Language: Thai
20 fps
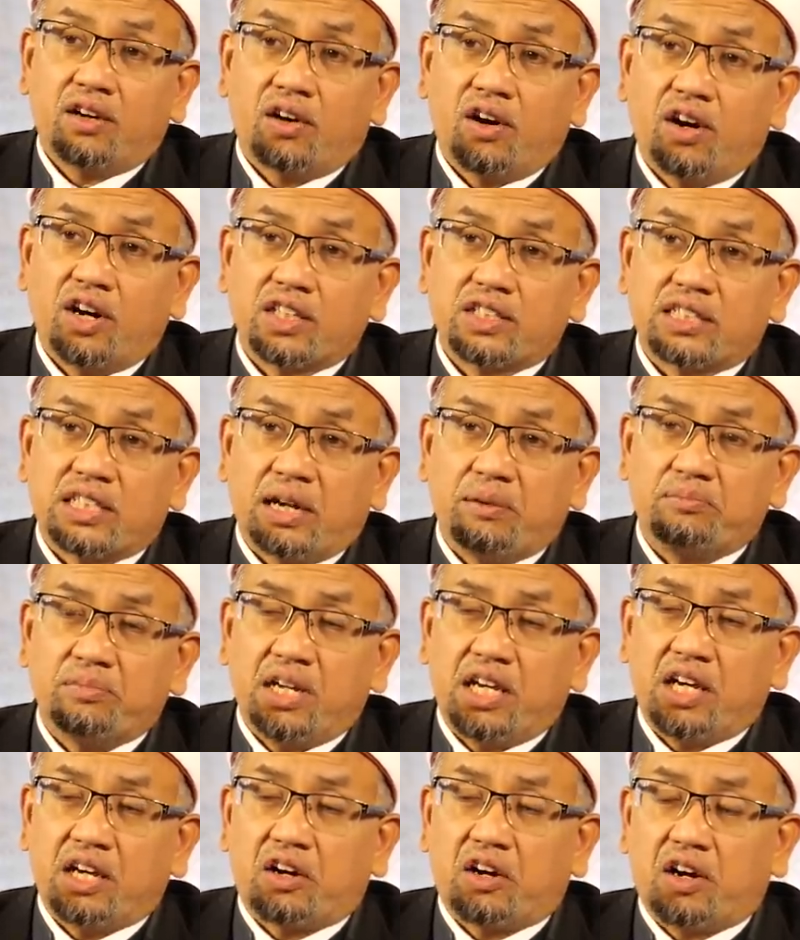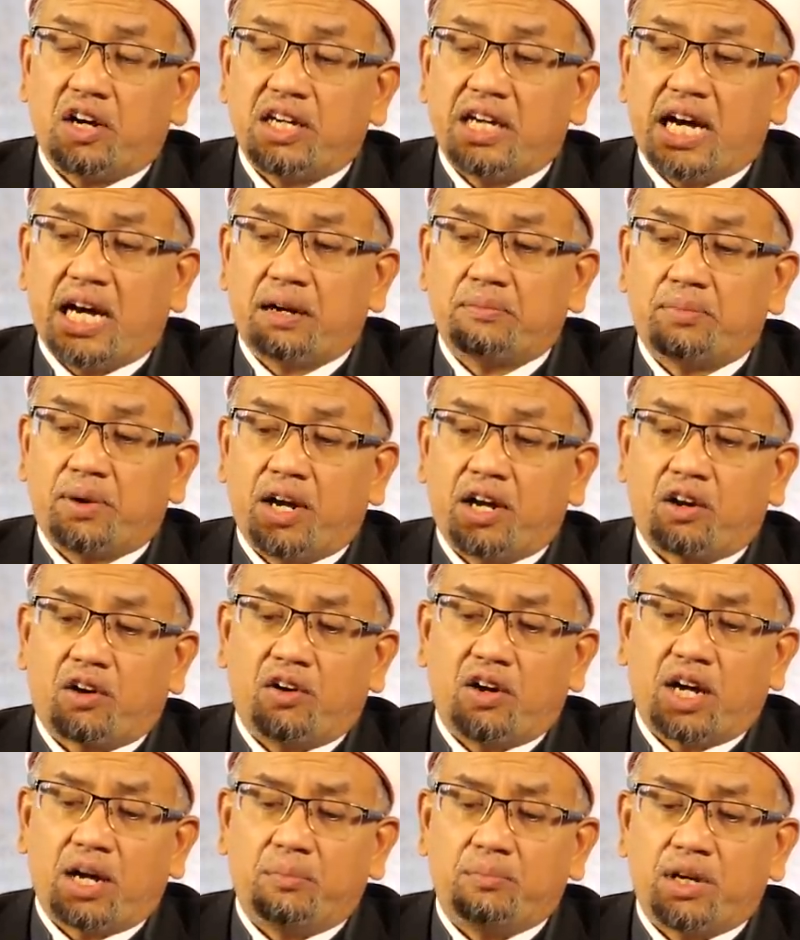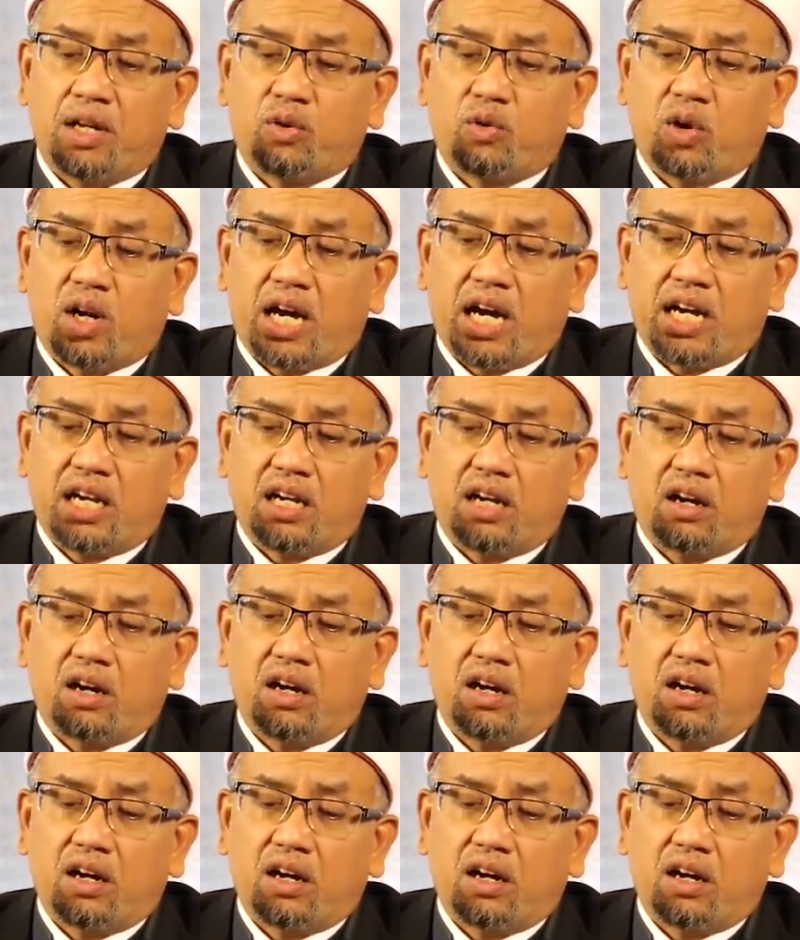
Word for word: ข้อตำหนิข้อด่างพร้อยของคัมภีร์อัลกุรอาน